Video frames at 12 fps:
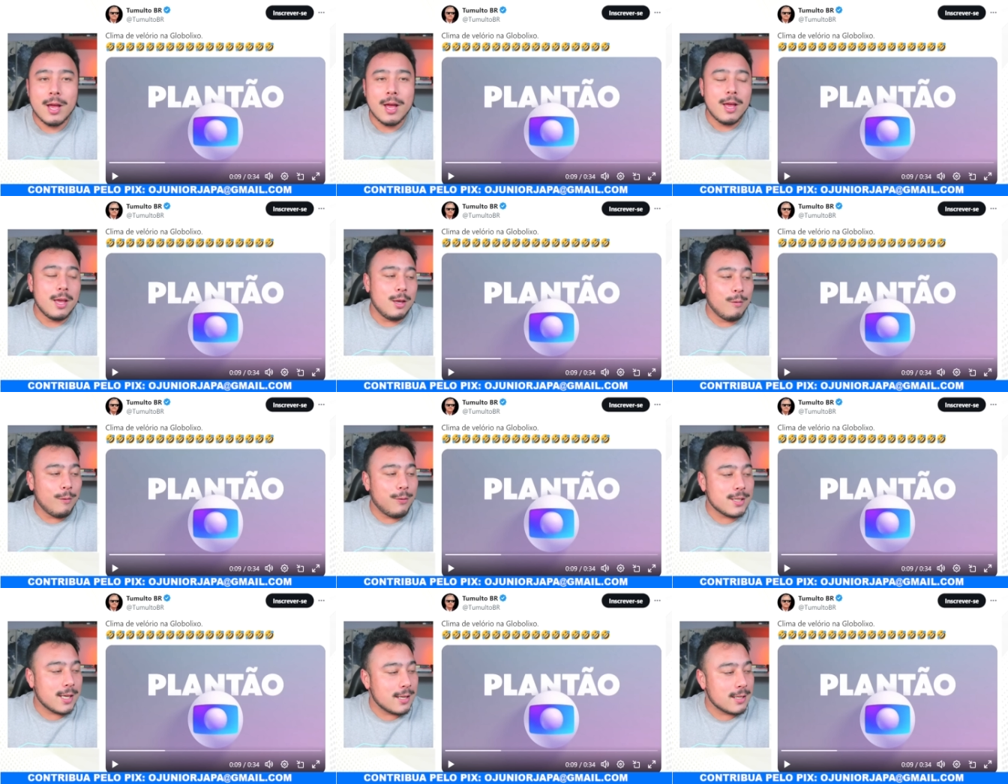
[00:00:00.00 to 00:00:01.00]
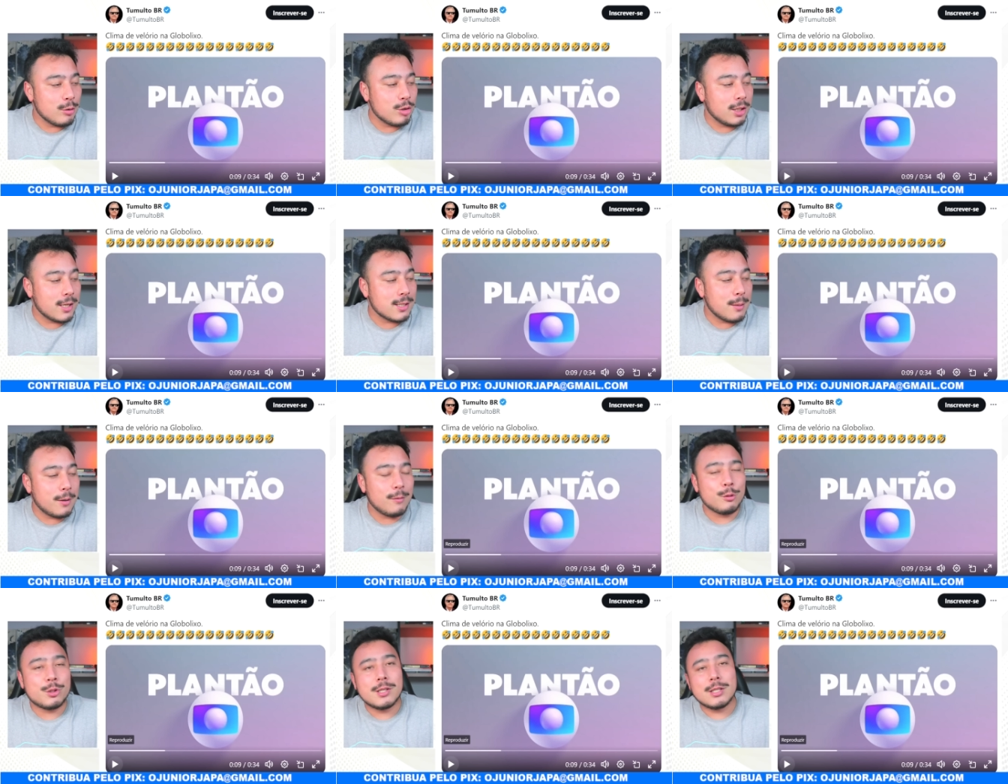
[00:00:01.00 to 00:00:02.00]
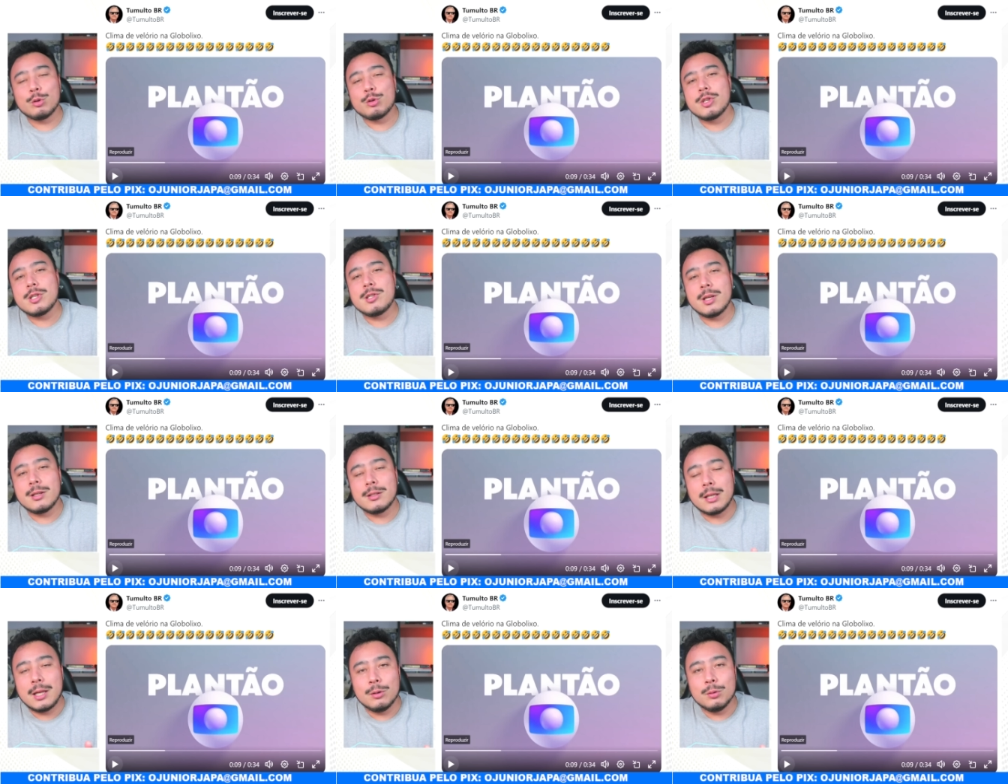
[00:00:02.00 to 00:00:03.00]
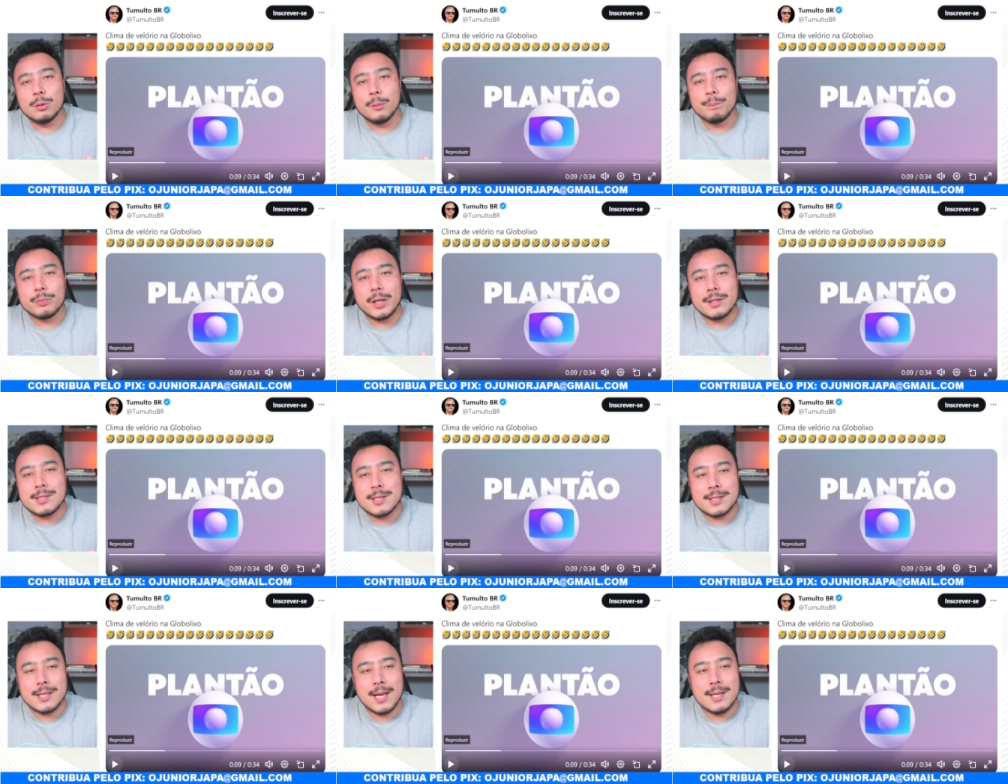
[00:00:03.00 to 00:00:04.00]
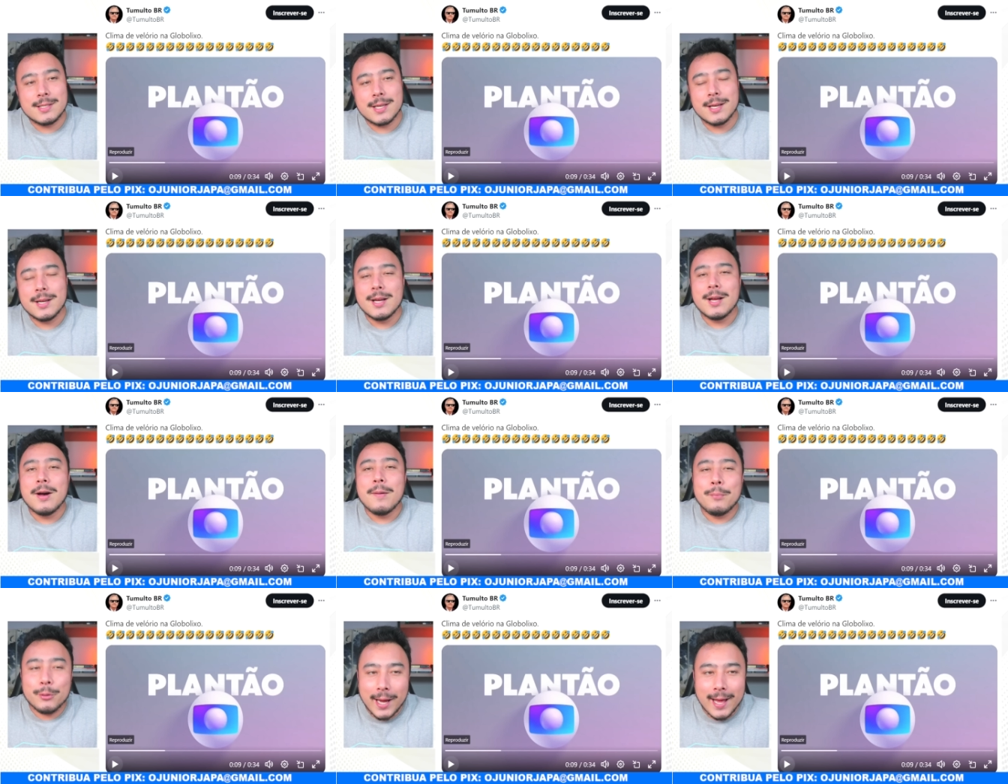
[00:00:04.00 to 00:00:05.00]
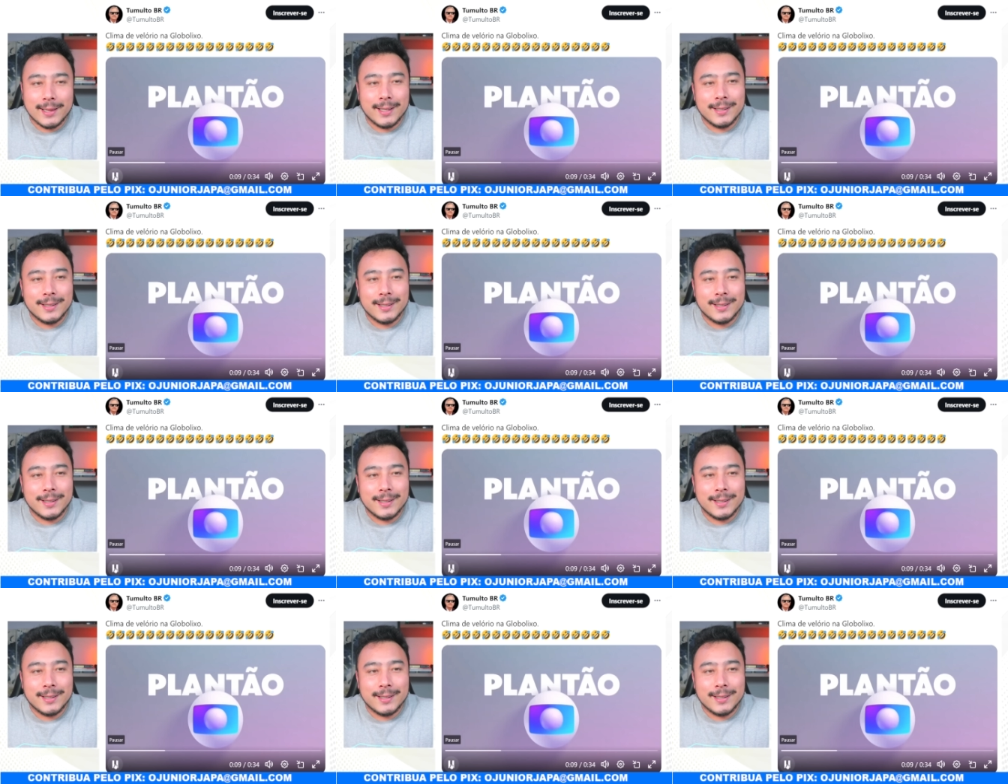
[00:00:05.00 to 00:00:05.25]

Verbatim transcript: E eu vou fazer questão de trazer para vocês a notícia aqui do, da desistência por ela,